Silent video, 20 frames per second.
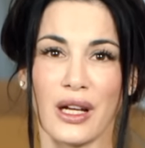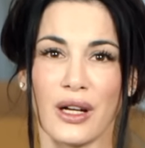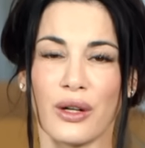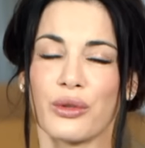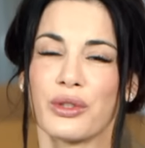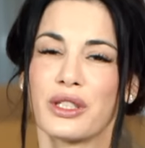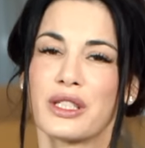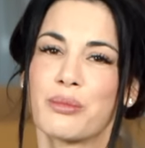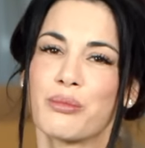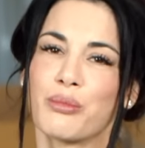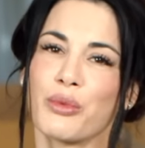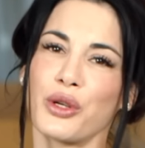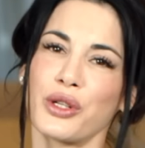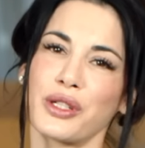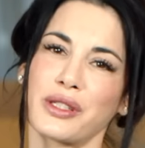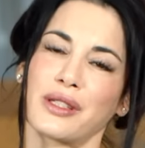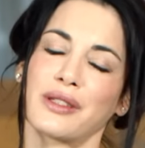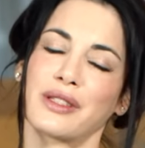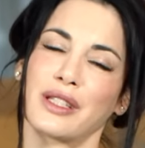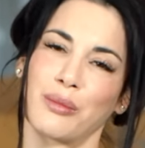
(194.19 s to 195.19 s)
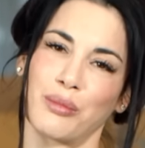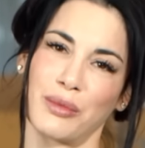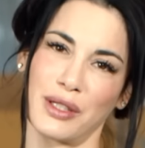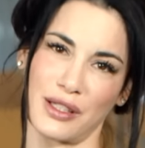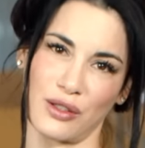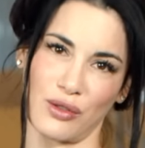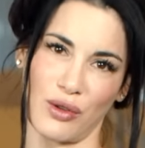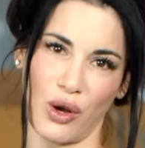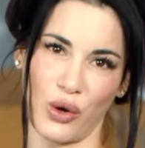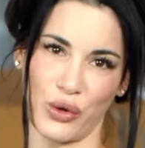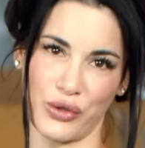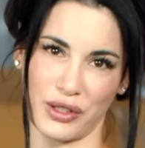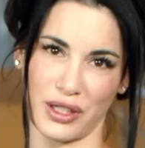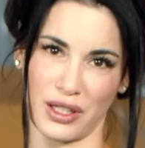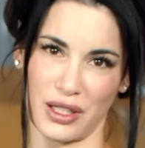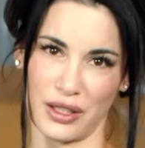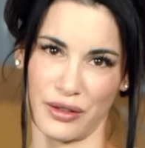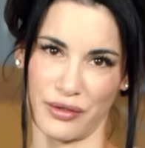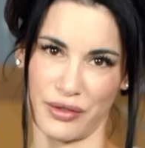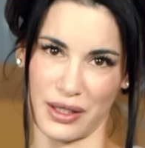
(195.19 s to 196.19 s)
Und ich möchte dem nicht so
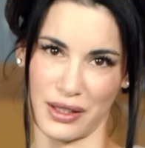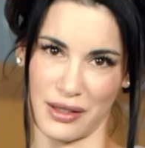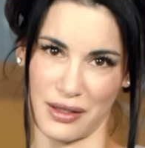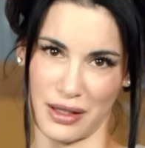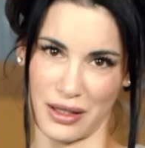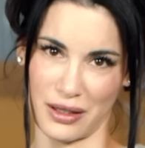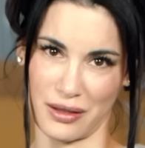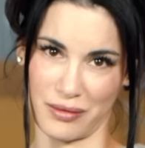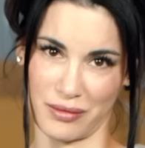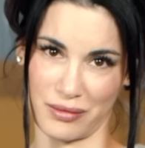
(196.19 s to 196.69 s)
ausgeliefert sein.